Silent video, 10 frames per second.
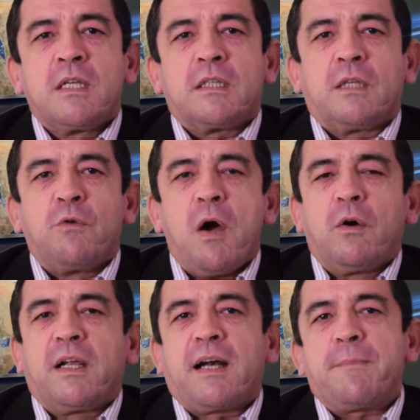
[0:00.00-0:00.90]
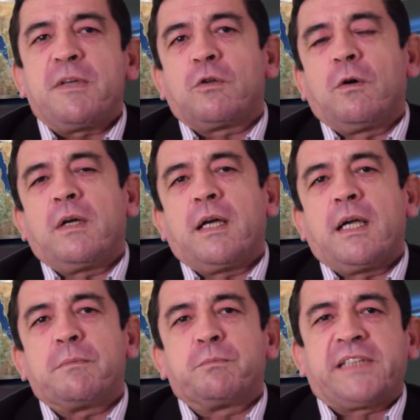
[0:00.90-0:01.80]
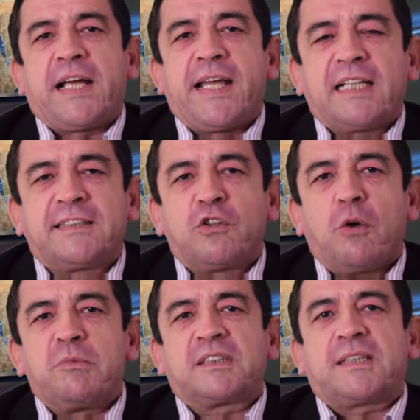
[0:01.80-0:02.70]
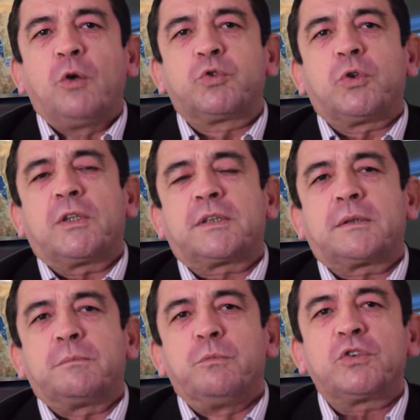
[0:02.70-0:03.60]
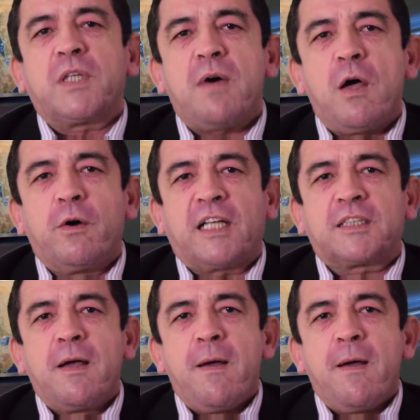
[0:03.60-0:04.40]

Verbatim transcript: De nuevo les repito, eh, seguiré haciendo mis cápsulas motivadoras